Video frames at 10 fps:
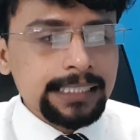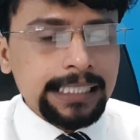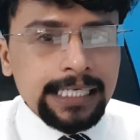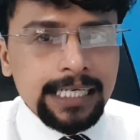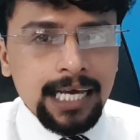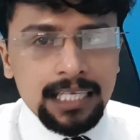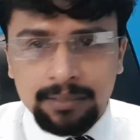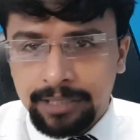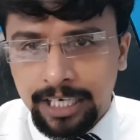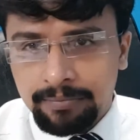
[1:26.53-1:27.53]
इंडिया
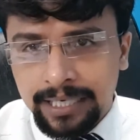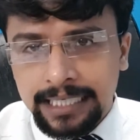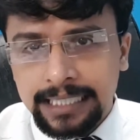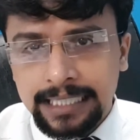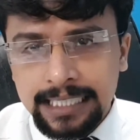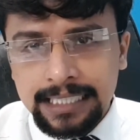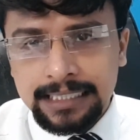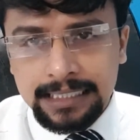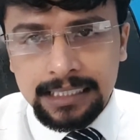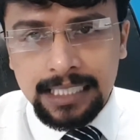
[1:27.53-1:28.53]
लिमिटेड में
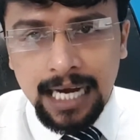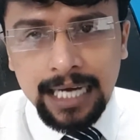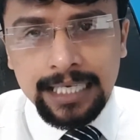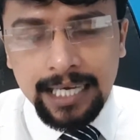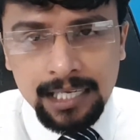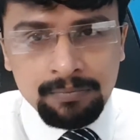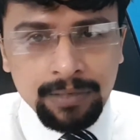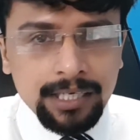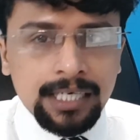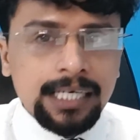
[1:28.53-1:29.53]
टीसीआईएल
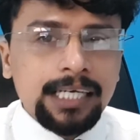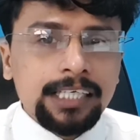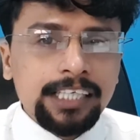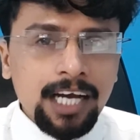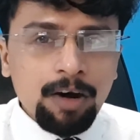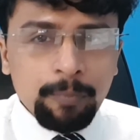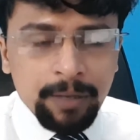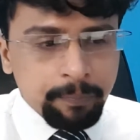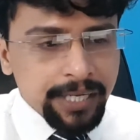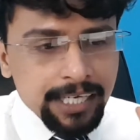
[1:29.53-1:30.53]
में ये
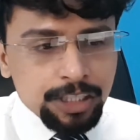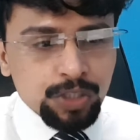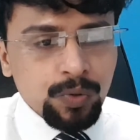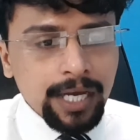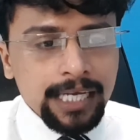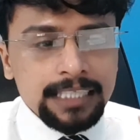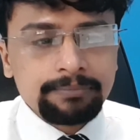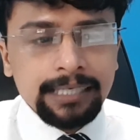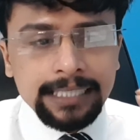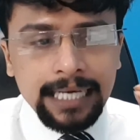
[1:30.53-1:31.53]
गवर्नमेंट पीएसयू है
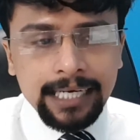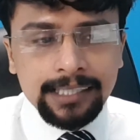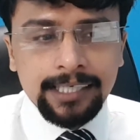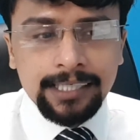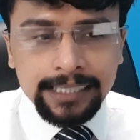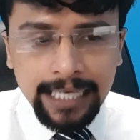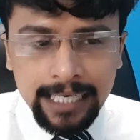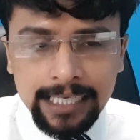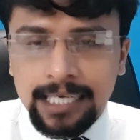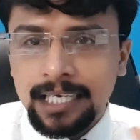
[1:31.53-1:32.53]
इसमें डायरेक्टर
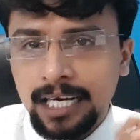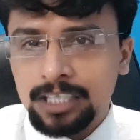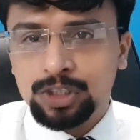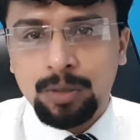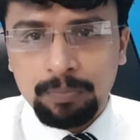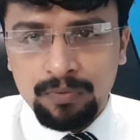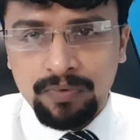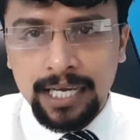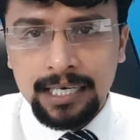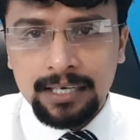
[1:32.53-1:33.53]
टेक्निकल का जॉब
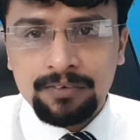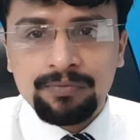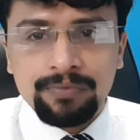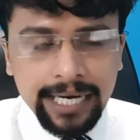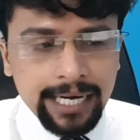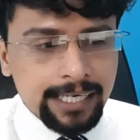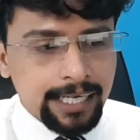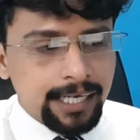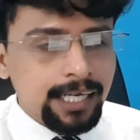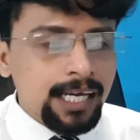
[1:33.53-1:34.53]
प्रोफाइल वैकेंट
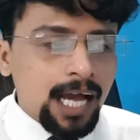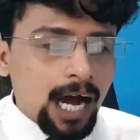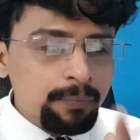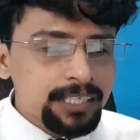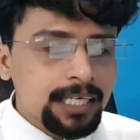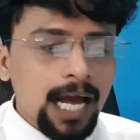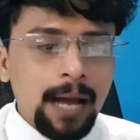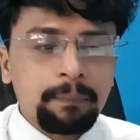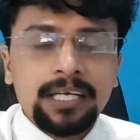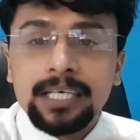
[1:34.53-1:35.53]
है अब इसका
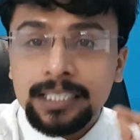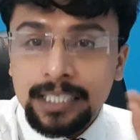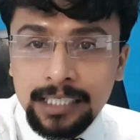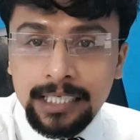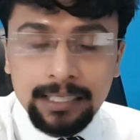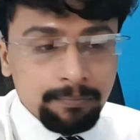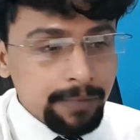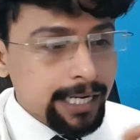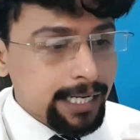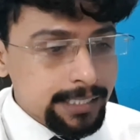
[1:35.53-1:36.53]
एप्लीकेशन
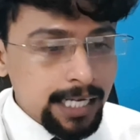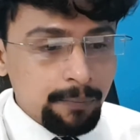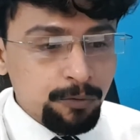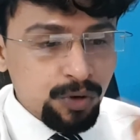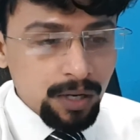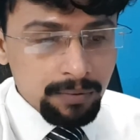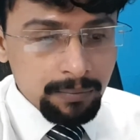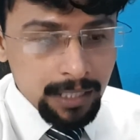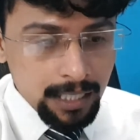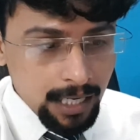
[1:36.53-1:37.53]
मैं कैसे आपको
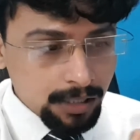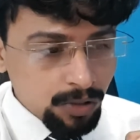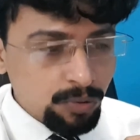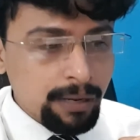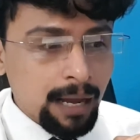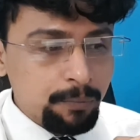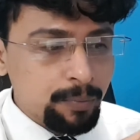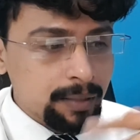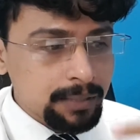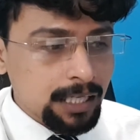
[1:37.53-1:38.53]
अवेलेबल कराता हूं मैं आपको
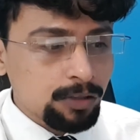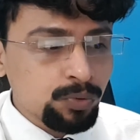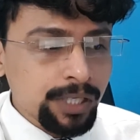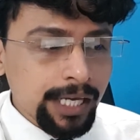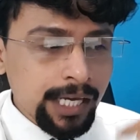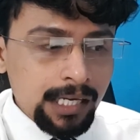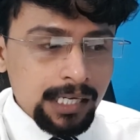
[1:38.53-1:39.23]
पहले बता दूं ये